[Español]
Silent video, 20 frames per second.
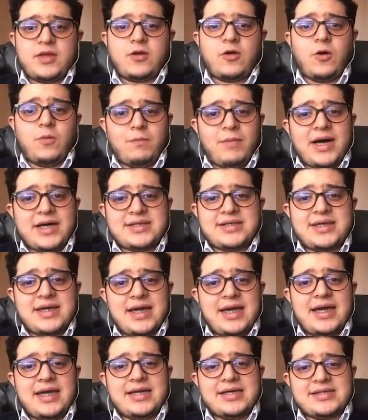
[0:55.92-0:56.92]
Con
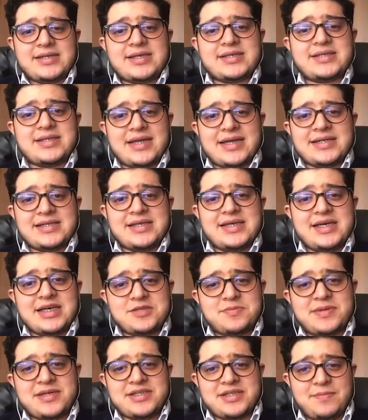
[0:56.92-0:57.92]
base en esas tres
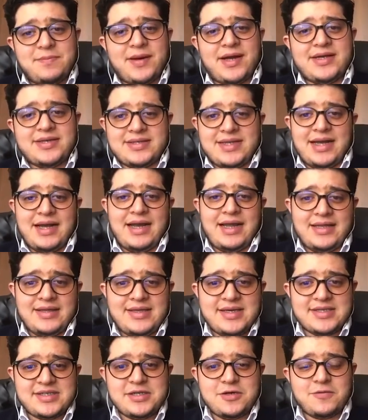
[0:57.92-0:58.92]
ideas principales de la Ley
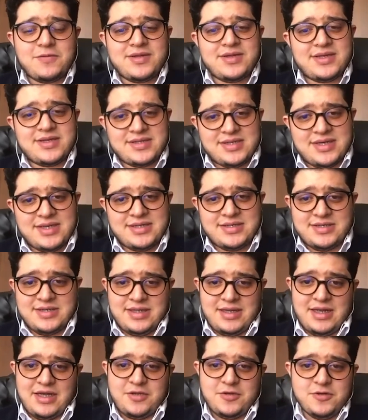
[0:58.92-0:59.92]
1056
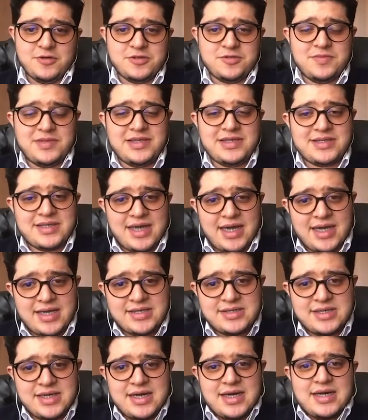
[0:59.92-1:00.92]
del año
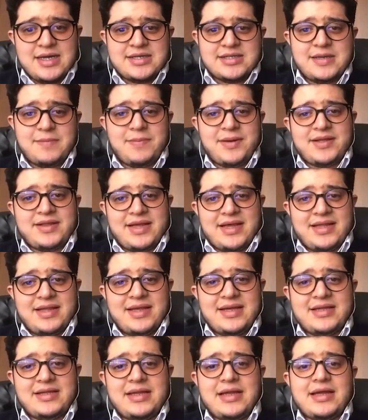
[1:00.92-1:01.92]
2006, se
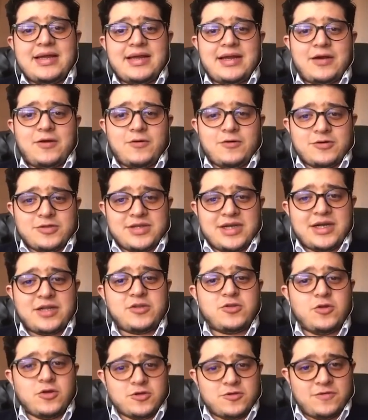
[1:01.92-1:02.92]
pretenden reconocer
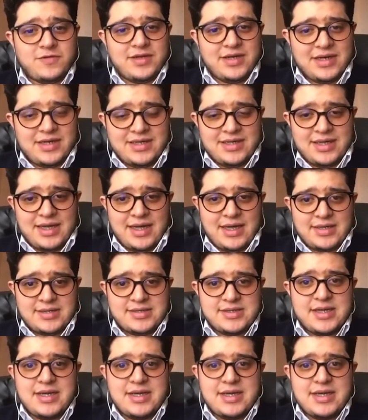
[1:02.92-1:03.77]
dos finalidades.